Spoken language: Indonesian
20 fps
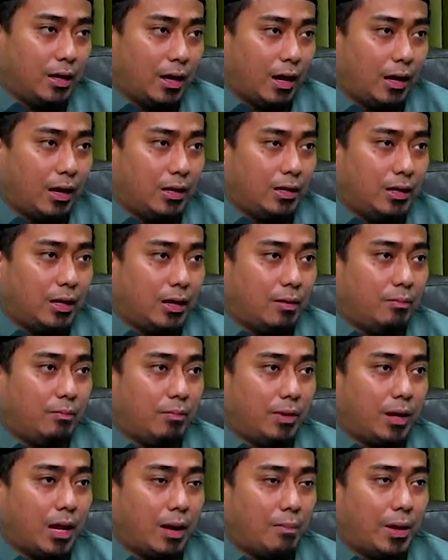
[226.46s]
karena dia
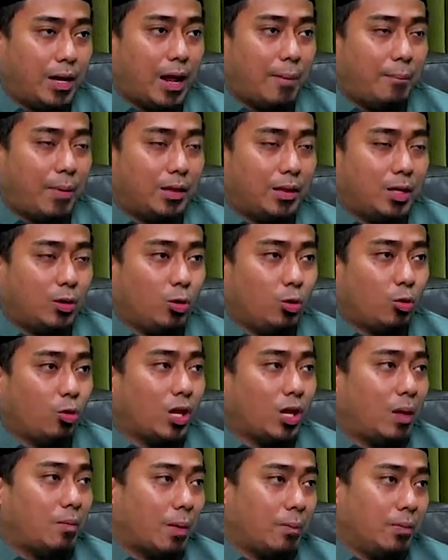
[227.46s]
mendapati
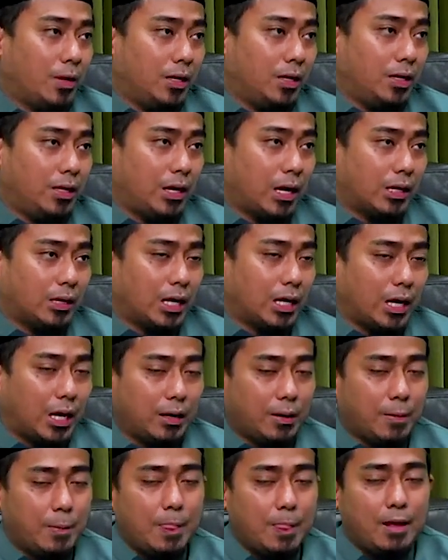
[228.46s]
rukuknya imam jadi
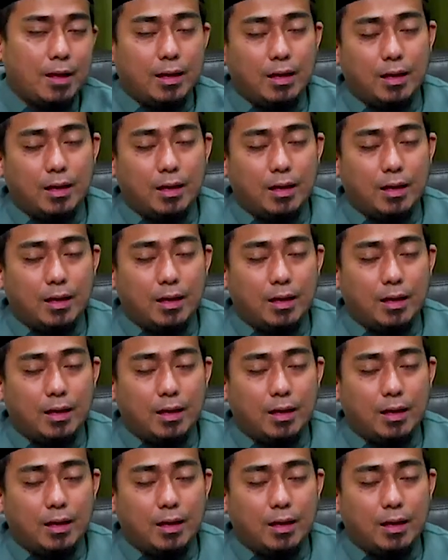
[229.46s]
dikatakan